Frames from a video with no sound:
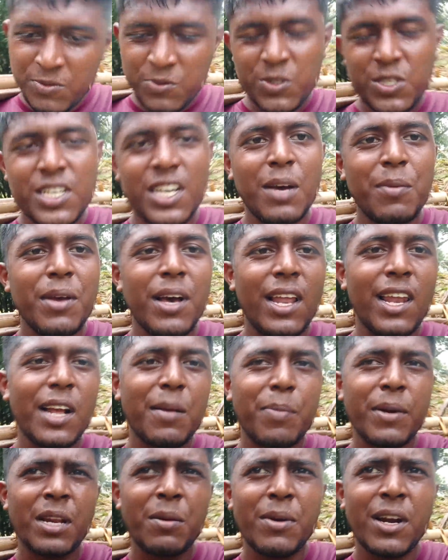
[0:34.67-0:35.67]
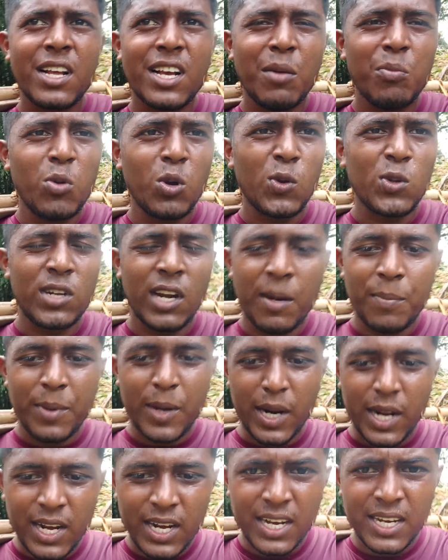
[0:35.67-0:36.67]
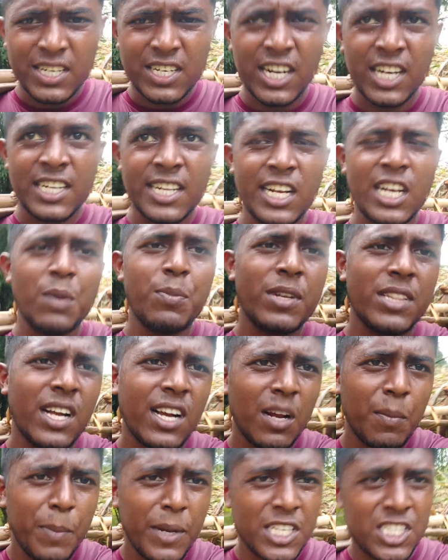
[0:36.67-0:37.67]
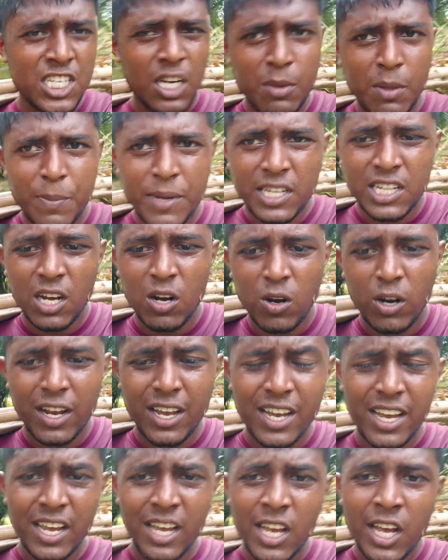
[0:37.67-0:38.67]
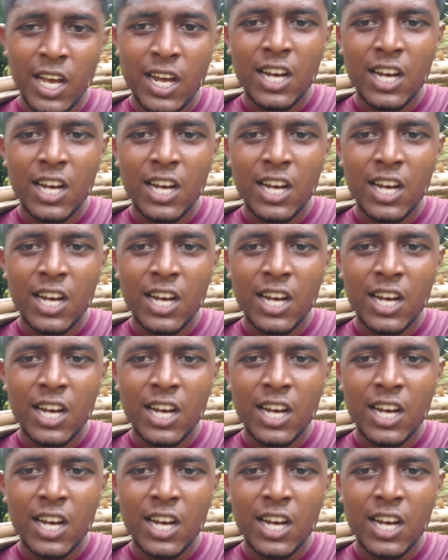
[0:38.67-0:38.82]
इसका भी अलग परिवार का बोझ उठाना पड़ेगा शादी के बाद अगर बच्चा भी पैदा हो गया है